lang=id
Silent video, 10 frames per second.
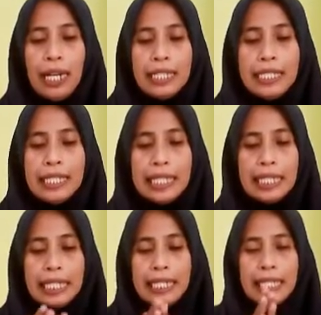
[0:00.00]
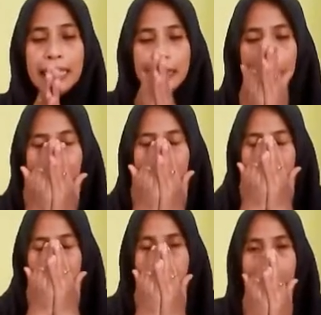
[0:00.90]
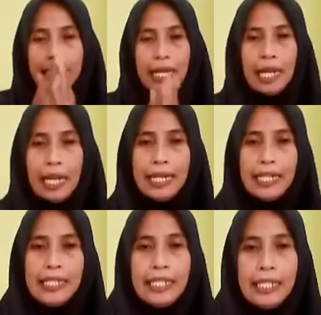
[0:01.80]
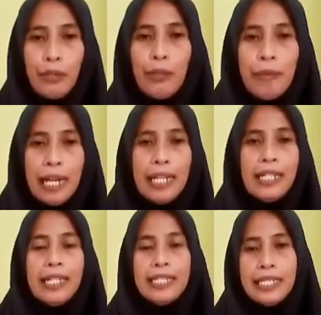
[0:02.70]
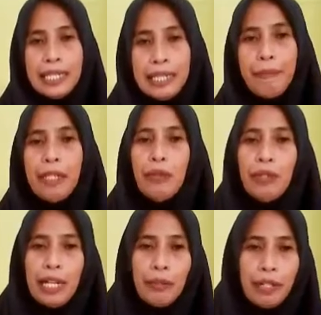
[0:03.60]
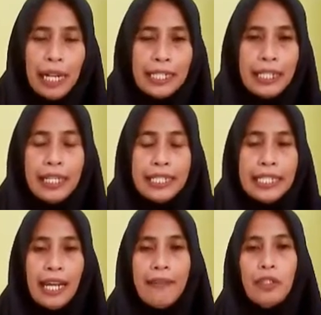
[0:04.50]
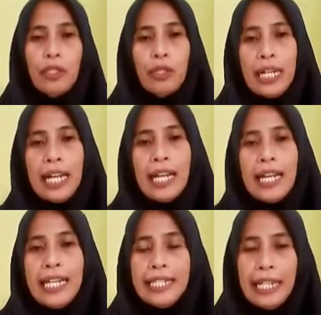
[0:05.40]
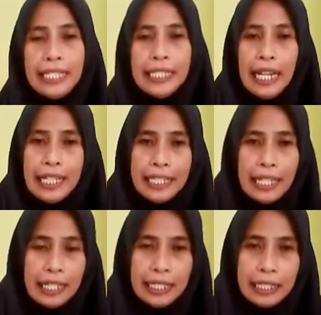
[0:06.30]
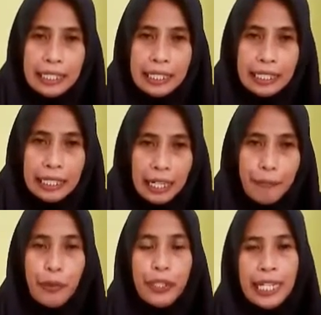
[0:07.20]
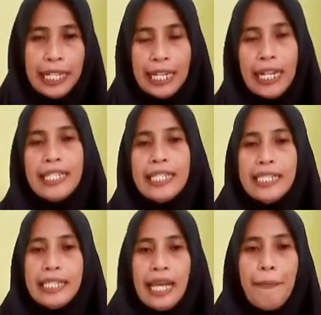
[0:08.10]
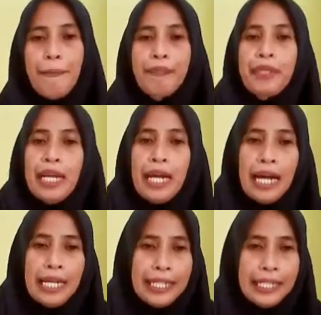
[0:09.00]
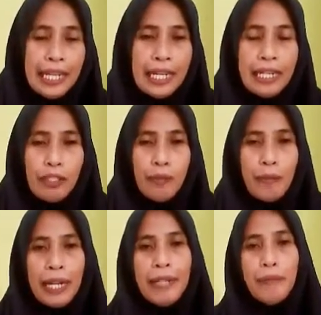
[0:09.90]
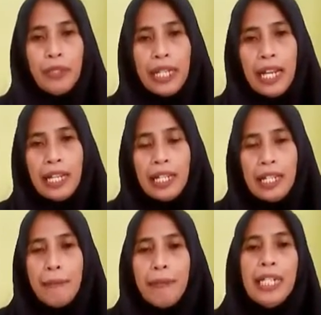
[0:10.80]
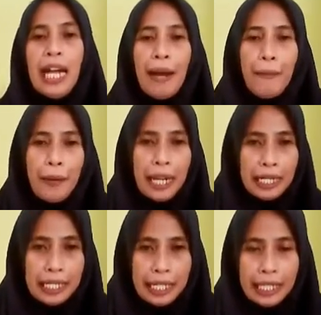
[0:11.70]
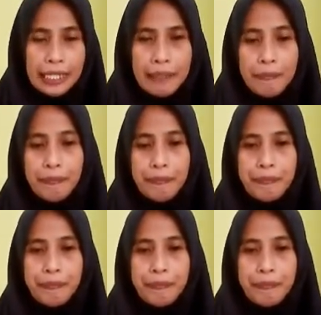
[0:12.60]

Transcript: azim Nah, anaknya di rumah sering mengulang-ulangi ya surah yang diajarkan Bunda nak setiap harinya supaya mudah menghafalkan.